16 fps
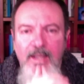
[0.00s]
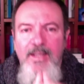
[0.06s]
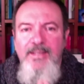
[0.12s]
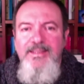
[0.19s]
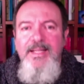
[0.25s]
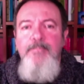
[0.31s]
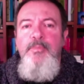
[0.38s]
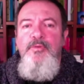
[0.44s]

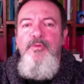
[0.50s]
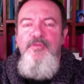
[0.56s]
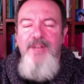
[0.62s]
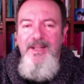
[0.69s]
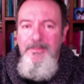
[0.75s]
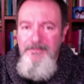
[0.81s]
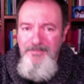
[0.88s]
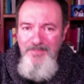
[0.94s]
Tempo
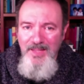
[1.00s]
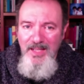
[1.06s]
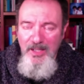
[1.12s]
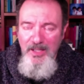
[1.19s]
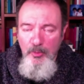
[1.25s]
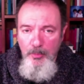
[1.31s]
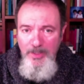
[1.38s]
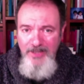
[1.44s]
fa
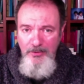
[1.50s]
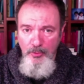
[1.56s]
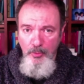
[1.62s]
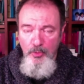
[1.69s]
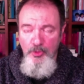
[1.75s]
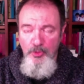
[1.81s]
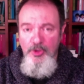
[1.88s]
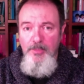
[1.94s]
era un periodo
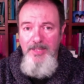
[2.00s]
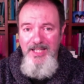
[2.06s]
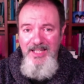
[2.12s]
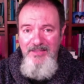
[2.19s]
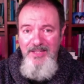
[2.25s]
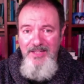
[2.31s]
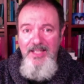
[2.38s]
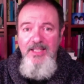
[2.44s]
in cui si
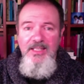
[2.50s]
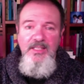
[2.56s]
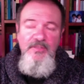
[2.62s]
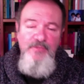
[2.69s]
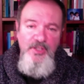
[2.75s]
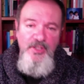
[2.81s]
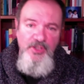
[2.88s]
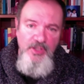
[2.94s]
parlava
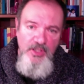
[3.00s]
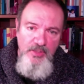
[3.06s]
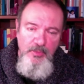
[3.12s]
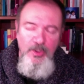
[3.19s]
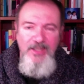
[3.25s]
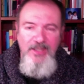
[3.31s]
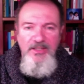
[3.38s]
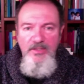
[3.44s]
di
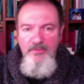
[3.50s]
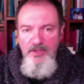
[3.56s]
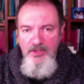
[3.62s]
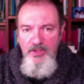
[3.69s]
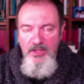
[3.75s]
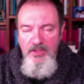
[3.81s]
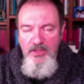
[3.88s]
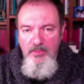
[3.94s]
fascismo e
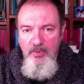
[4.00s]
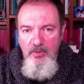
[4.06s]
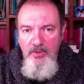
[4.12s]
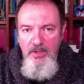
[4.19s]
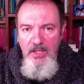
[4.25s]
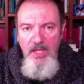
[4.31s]
antifascismo